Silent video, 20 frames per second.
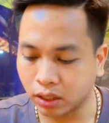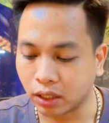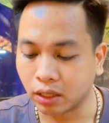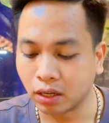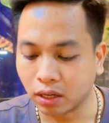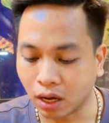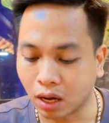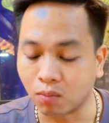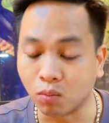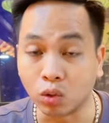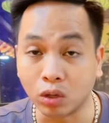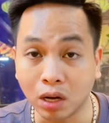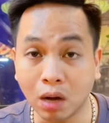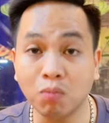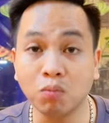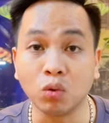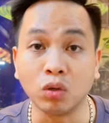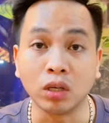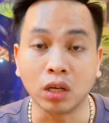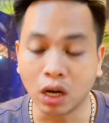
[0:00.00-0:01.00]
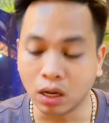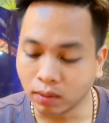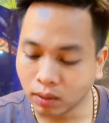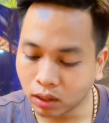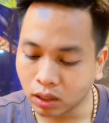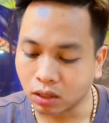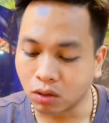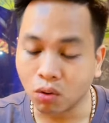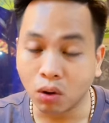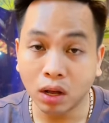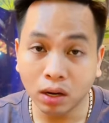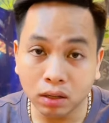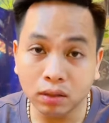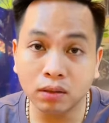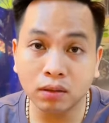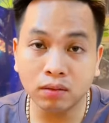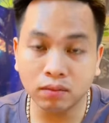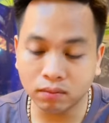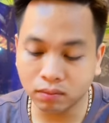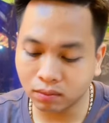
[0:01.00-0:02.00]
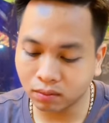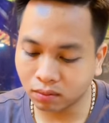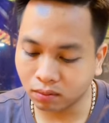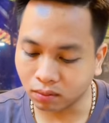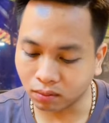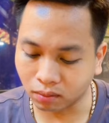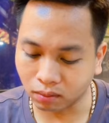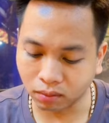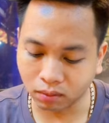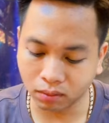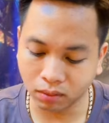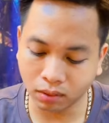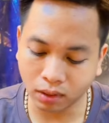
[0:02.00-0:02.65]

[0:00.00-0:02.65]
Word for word: trị được cả mụn cóc mụn cơm các thứ luôn đúng rồi ừ.